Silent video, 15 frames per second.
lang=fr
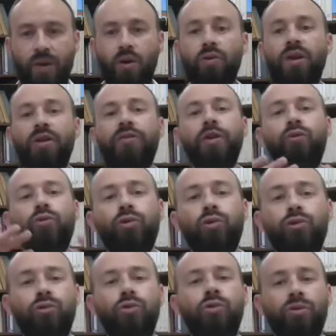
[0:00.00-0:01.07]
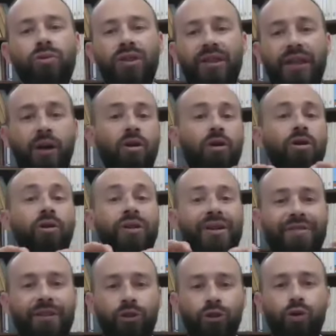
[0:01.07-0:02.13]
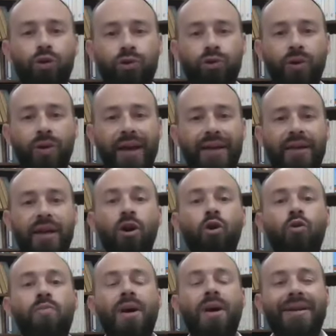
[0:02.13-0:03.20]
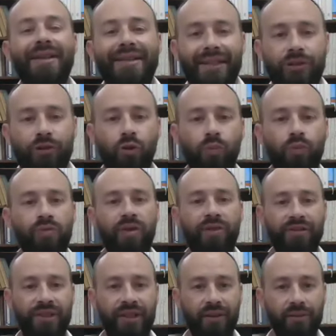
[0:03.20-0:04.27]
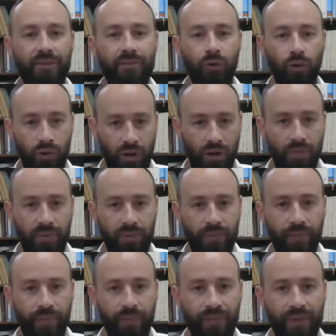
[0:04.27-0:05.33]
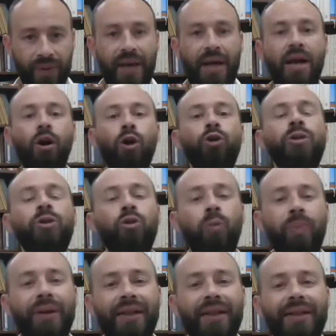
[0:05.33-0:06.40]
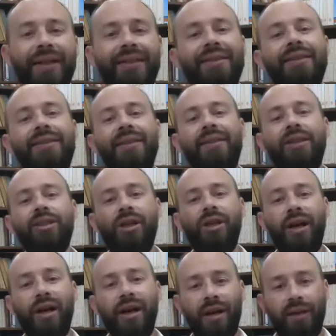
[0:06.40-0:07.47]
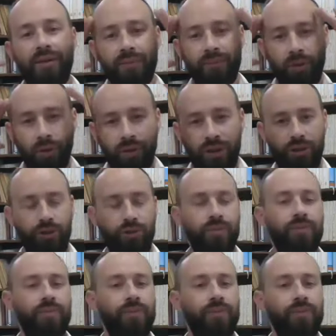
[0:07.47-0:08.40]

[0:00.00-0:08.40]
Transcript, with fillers: On avait tout autour, c'était Chol, on avait jusqu'au Soreg, où même les nations pouvaient venir au temple. Ensuite, on pénétrait, c'était déjà Kodesh.